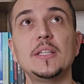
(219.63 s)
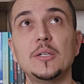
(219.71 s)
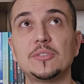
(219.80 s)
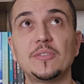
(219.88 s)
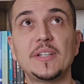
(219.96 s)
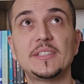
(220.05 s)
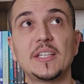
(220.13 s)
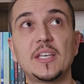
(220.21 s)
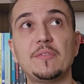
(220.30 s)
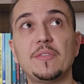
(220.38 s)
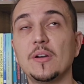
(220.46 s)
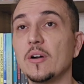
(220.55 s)
Não, você vai ter
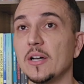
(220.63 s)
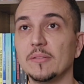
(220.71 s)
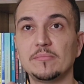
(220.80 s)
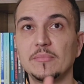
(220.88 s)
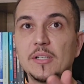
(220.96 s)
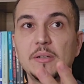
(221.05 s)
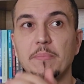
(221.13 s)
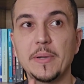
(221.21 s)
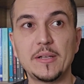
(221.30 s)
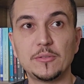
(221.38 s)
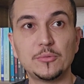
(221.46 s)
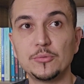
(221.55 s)
que ver, ó, é,
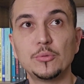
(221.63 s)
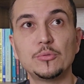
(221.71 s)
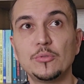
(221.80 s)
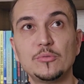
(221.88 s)
pra, não, não,